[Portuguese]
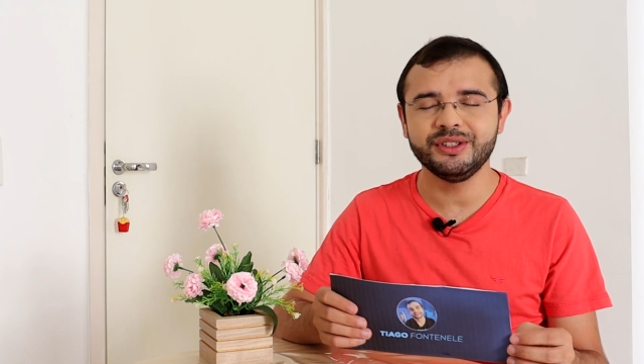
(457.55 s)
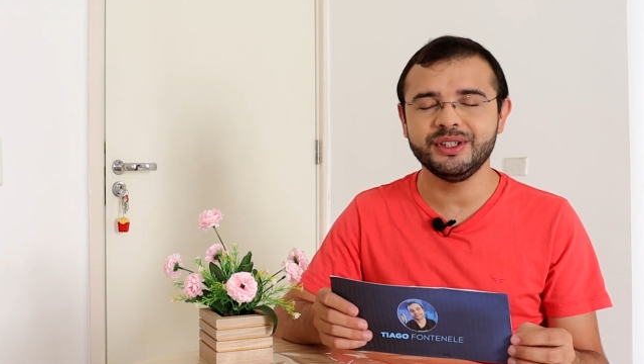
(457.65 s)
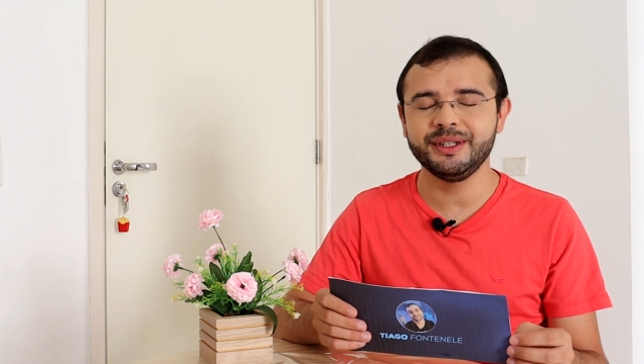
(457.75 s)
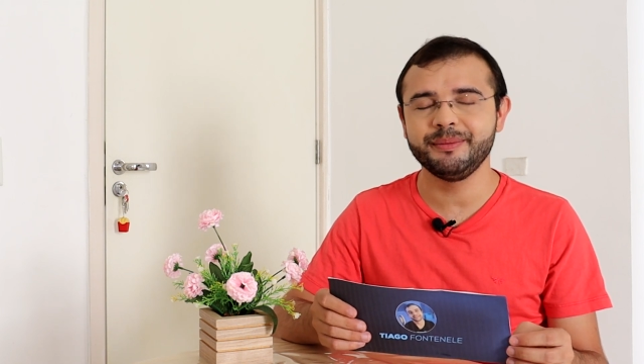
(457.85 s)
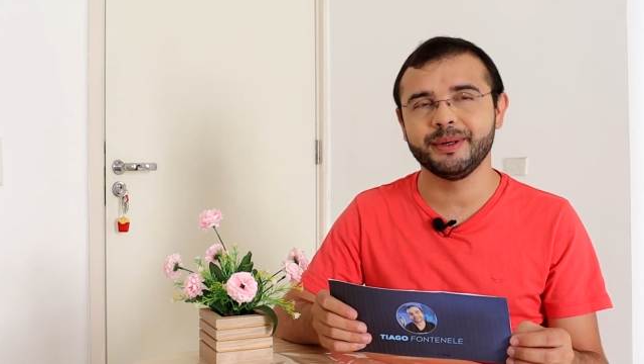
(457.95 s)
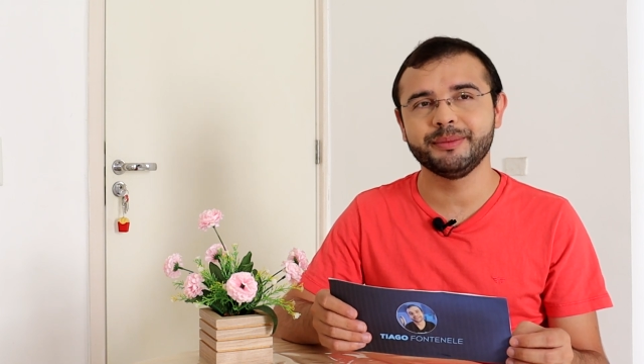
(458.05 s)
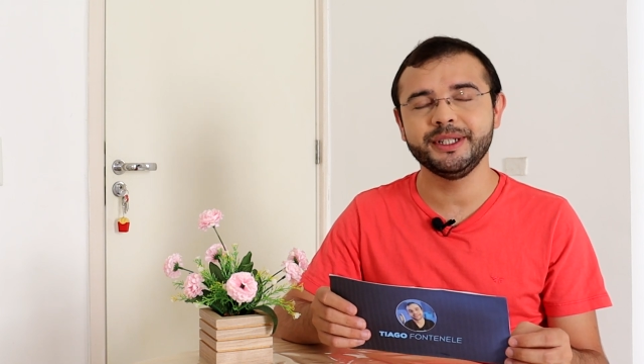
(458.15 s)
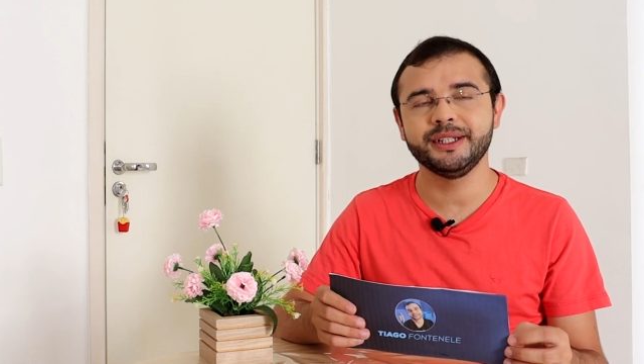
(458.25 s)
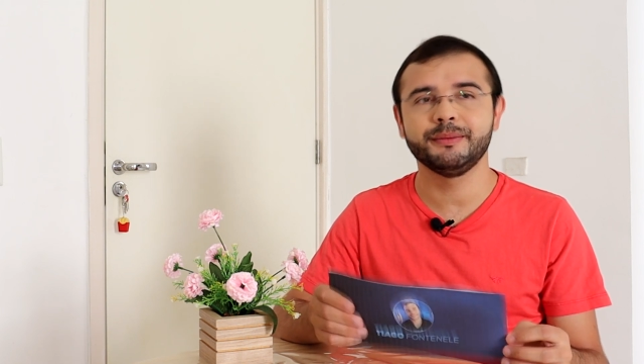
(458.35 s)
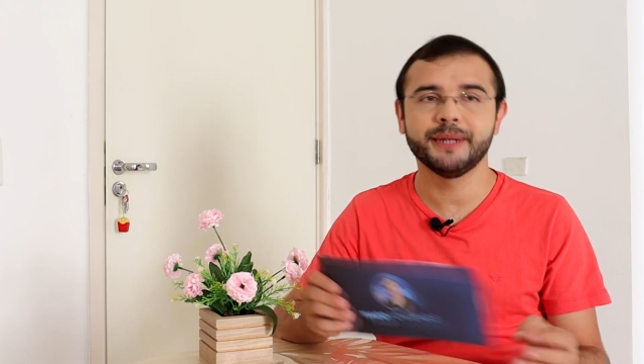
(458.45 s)
de limpar
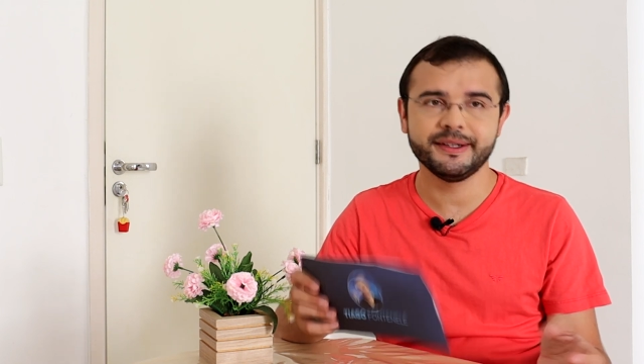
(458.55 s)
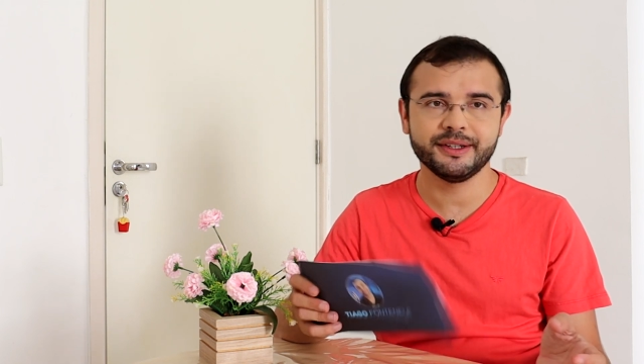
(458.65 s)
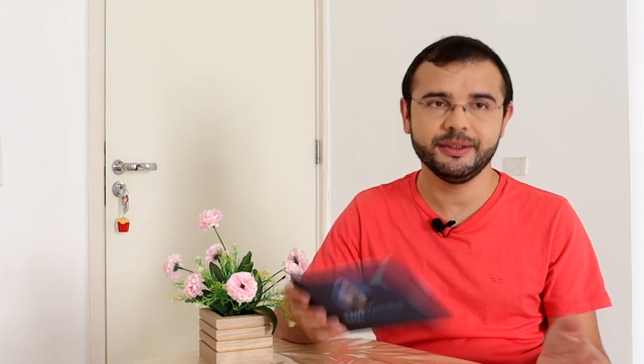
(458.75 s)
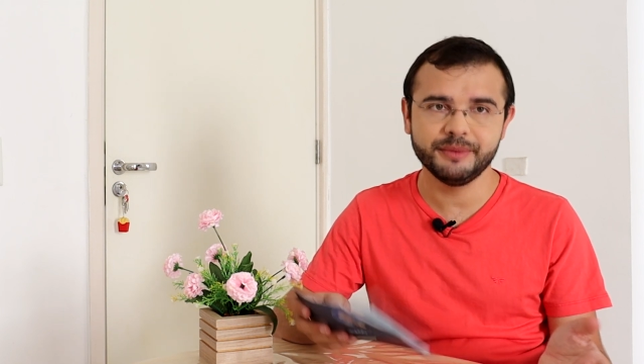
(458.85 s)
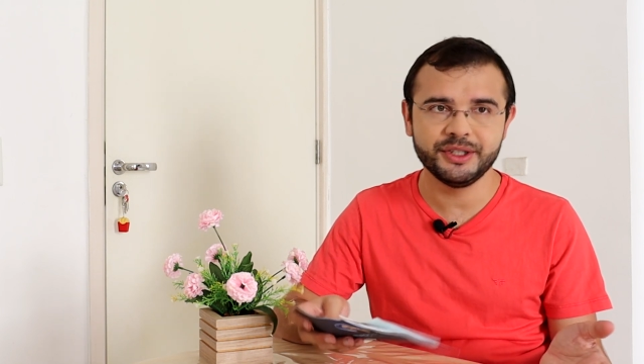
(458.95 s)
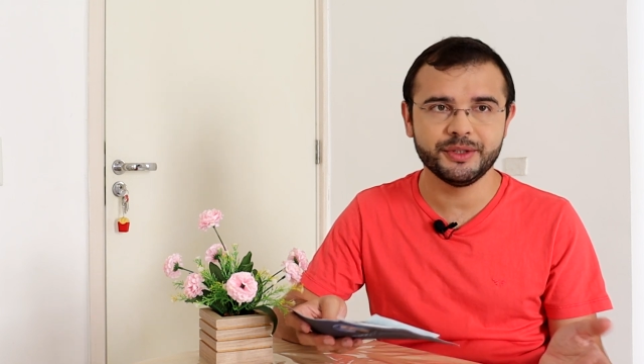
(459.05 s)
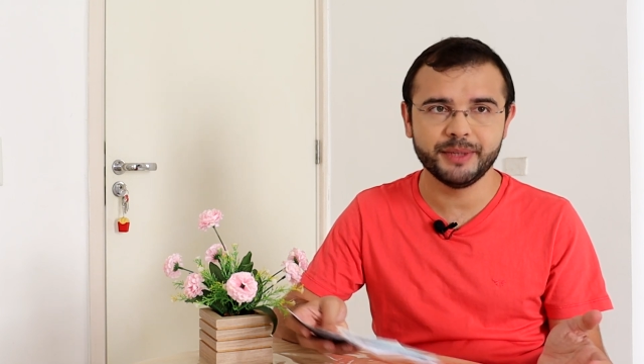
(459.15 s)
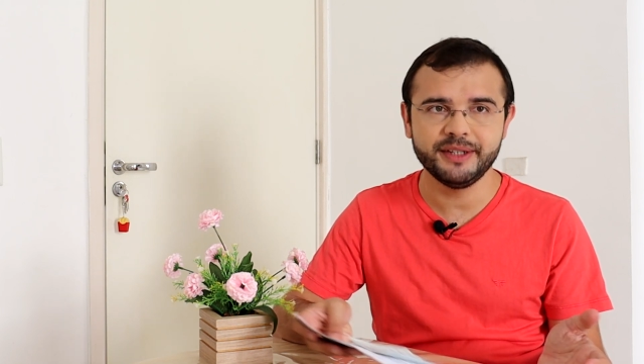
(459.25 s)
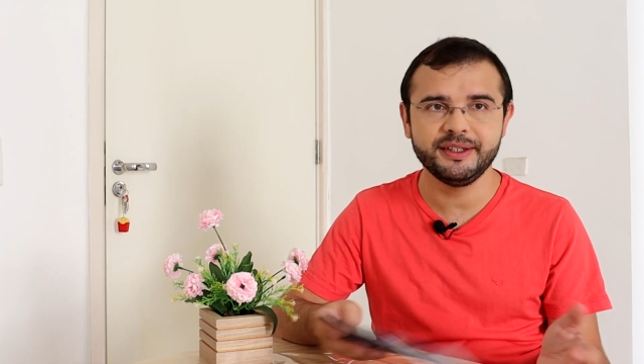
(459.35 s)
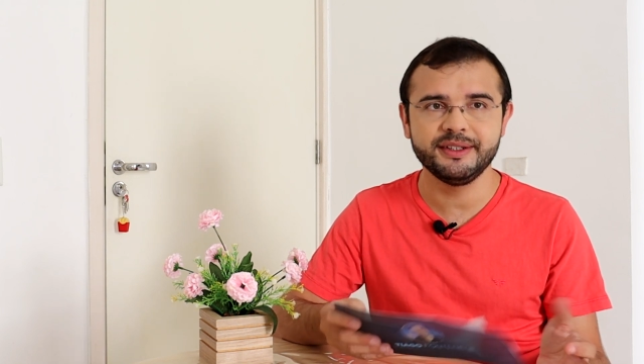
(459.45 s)
banheiro, mas a gente
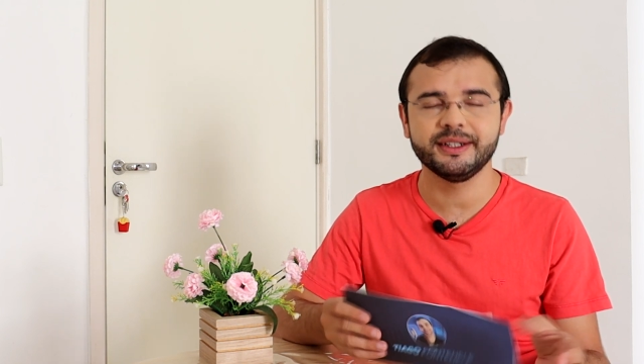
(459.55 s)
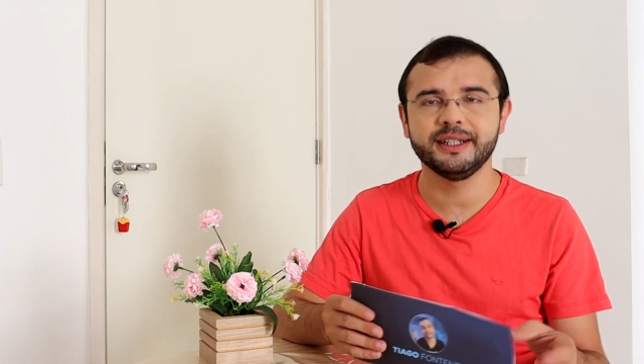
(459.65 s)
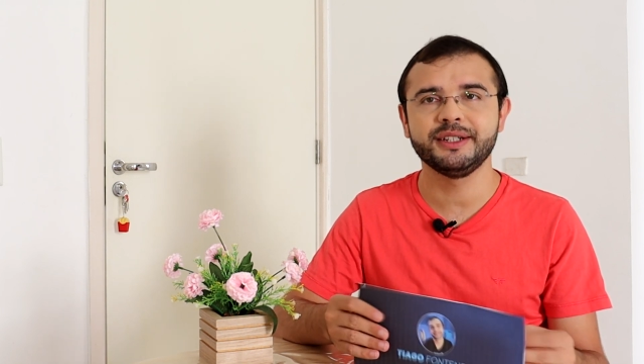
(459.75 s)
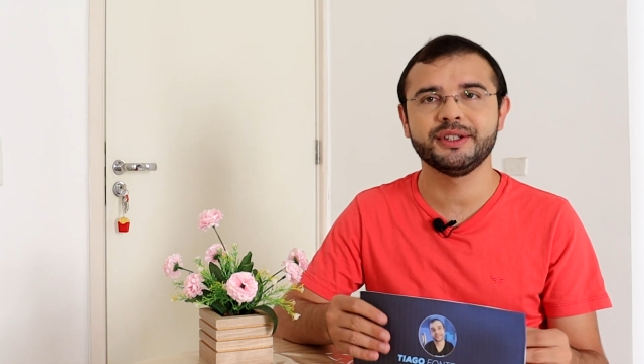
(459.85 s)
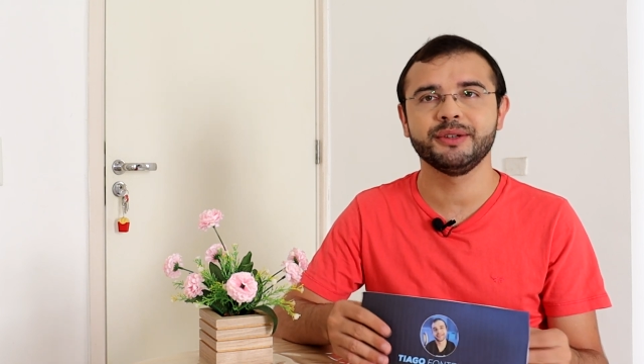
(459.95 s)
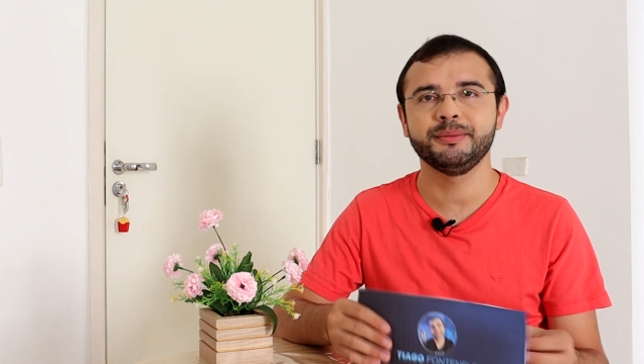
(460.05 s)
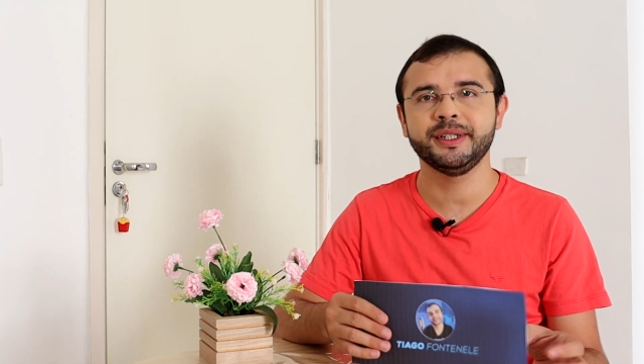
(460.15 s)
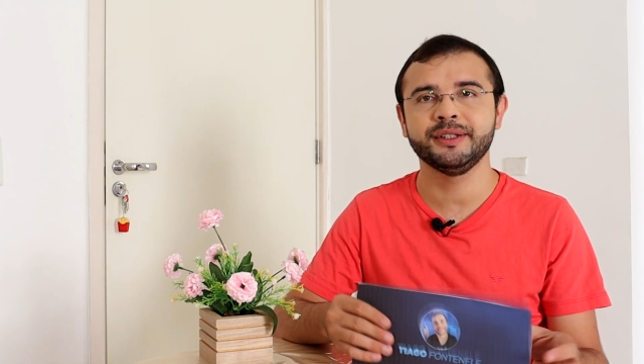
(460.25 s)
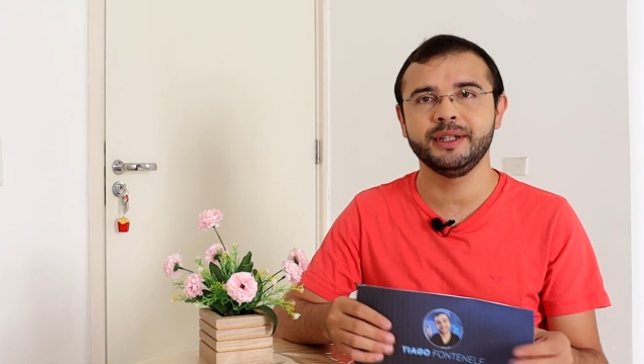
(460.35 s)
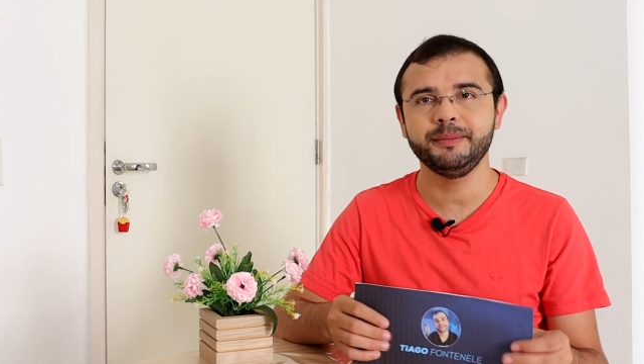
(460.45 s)
precisa, né? Deixar o
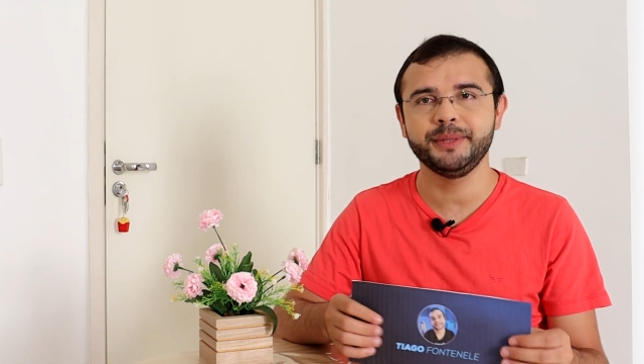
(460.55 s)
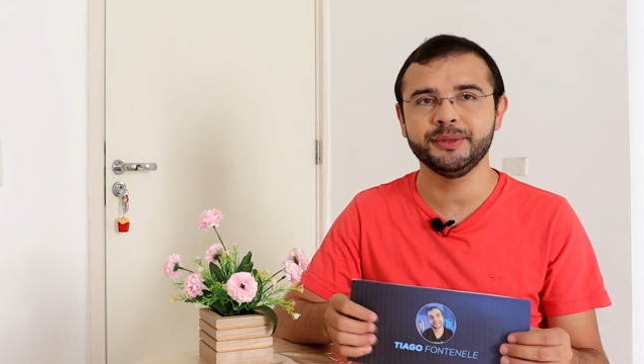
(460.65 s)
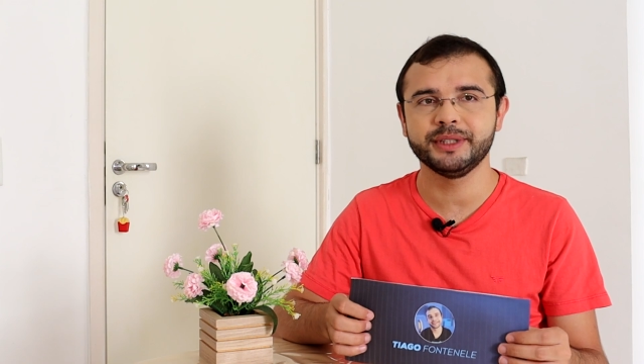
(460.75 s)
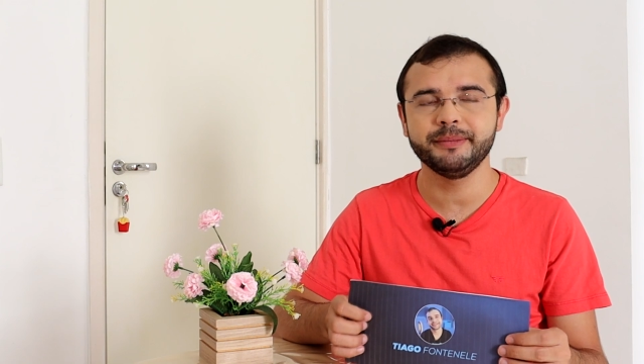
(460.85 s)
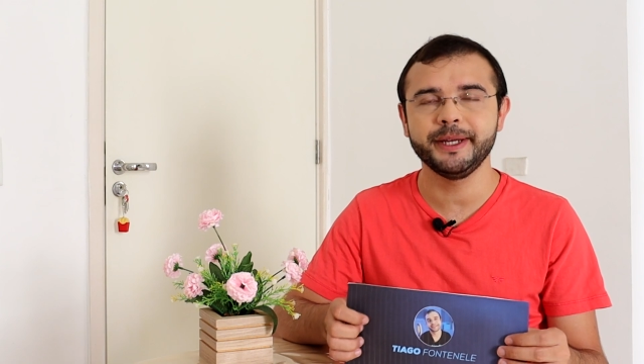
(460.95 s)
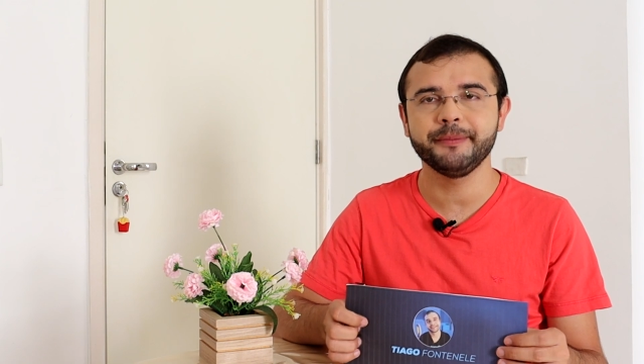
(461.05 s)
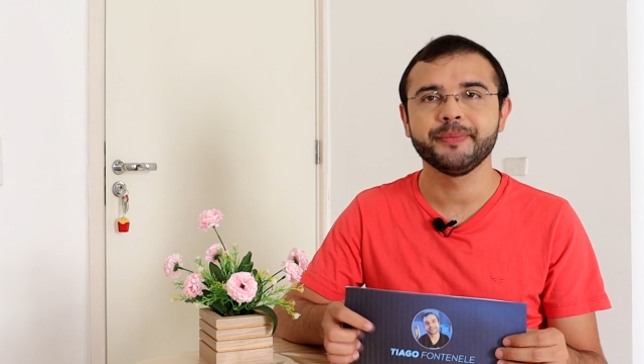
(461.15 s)
banheiro limpinho também.